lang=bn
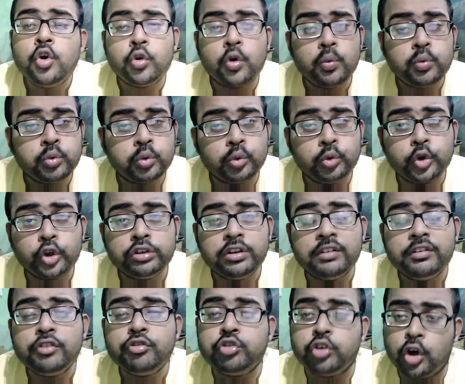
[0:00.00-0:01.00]
খুব
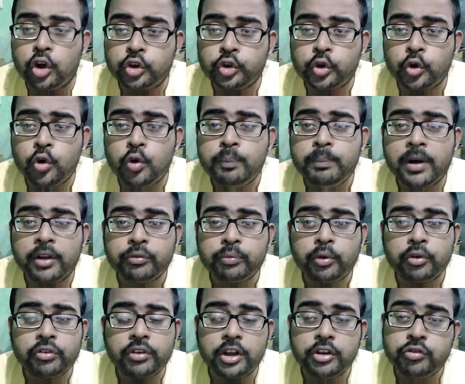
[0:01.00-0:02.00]
সুন্দরভাবে ফটো
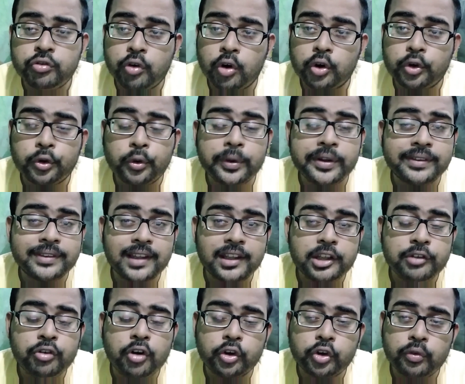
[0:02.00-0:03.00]
পাসপোর্ট সাইজ ফটো
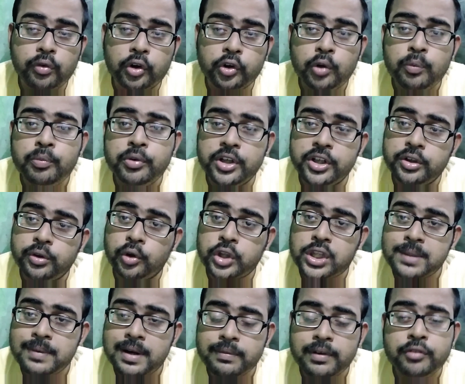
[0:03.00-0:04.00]
ইত্যাদি ফটো ফটো প্রিন্ট
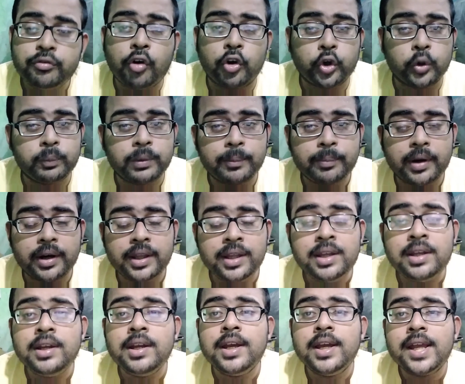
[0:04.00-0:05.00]
করতে পারবেন ফটো পেপারে